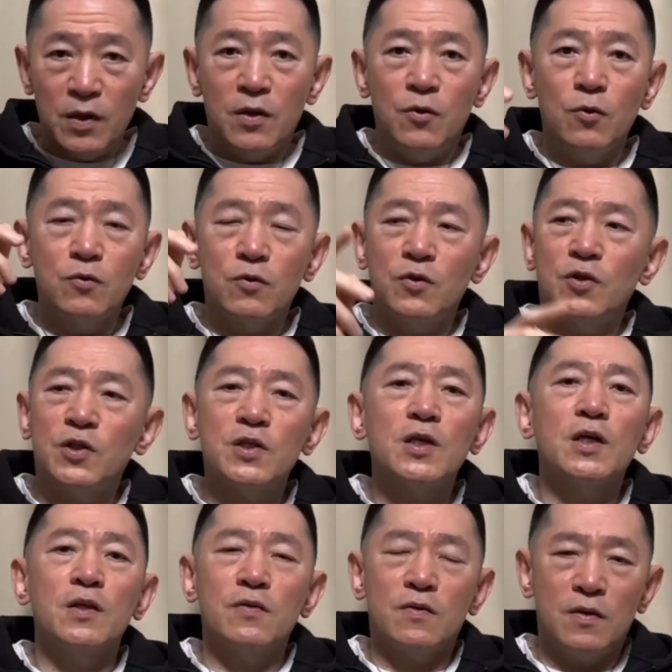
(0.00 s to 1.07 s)
よく父
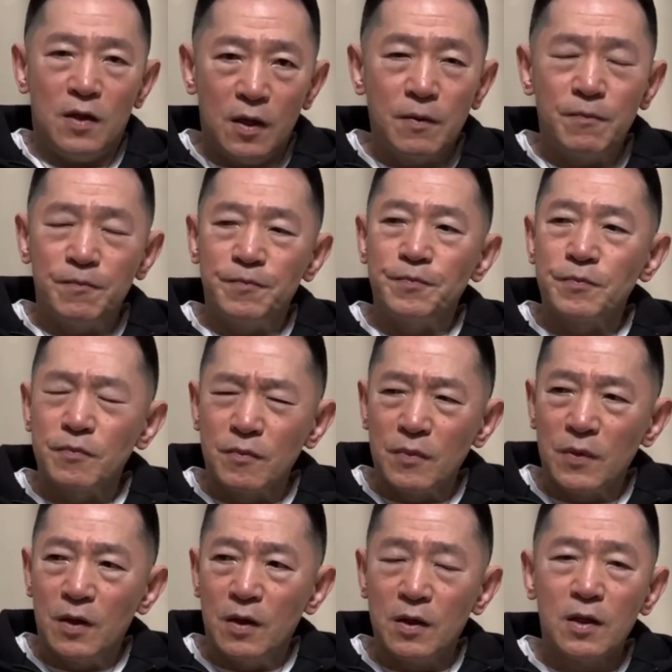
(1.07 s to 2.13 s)
がですね、
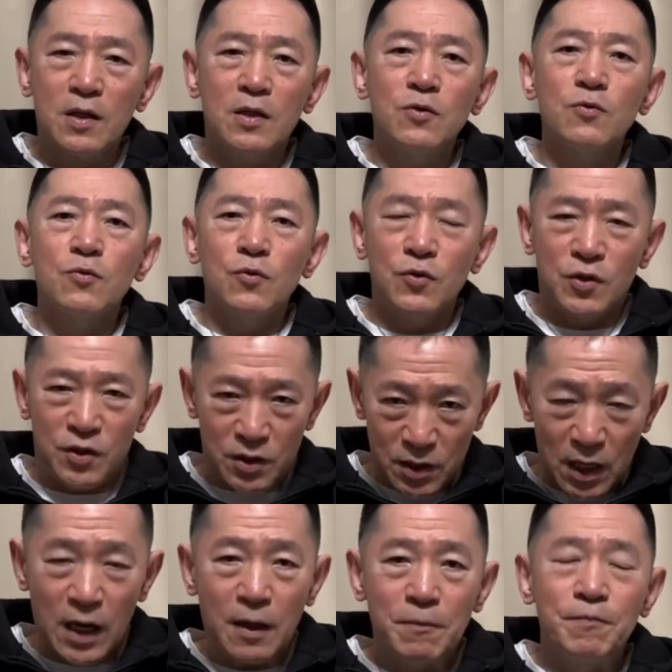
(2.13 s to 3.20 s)
映画監督の父が、